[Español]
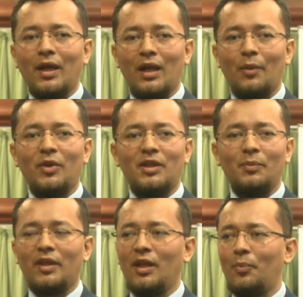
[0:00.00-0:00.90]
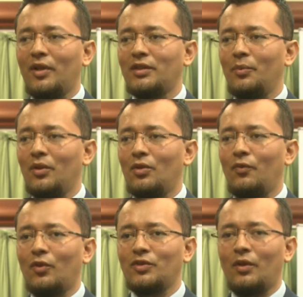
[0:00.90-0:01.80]
a las víctimas de desplazamiento
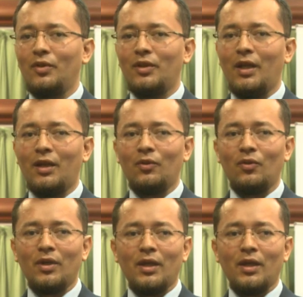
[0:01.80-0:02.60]
forzado interno.